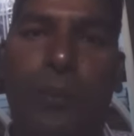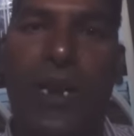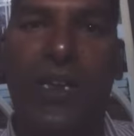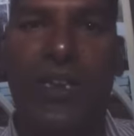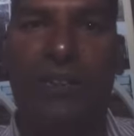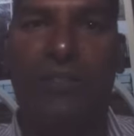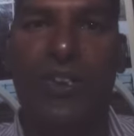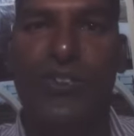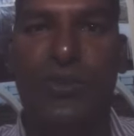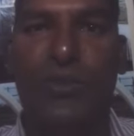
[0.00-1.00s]
మెడికల్
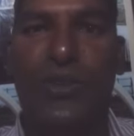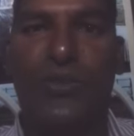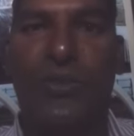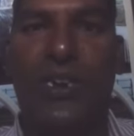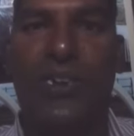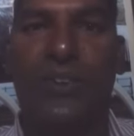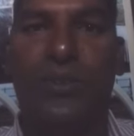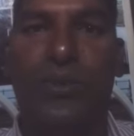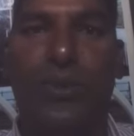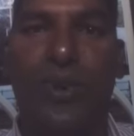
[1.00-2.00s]
వైద్యం తీసుకుంటే
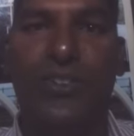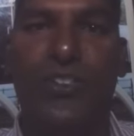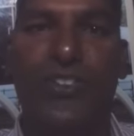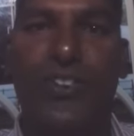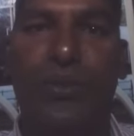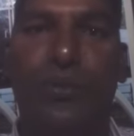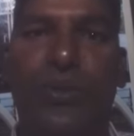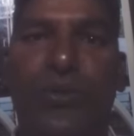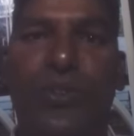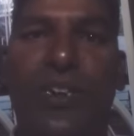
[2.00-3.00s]
ఒక సిస్టర్ అమ్మ
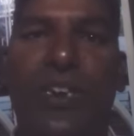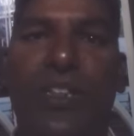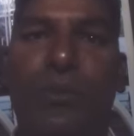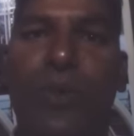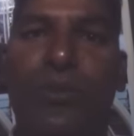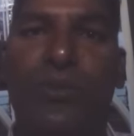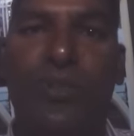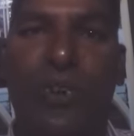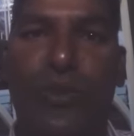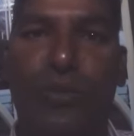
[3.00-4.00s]
ఉంటుంది లేదా మీకు
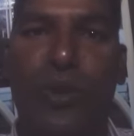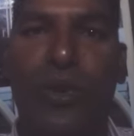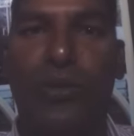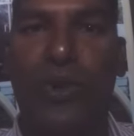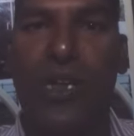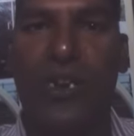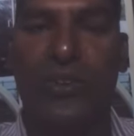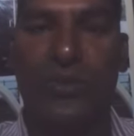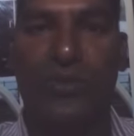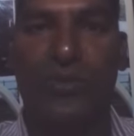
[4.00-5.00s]
అందుబాటులో ఒక
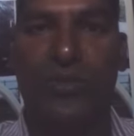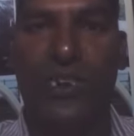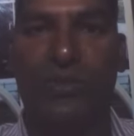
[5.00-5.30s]
డాక్టర్ కూడా ఉంటా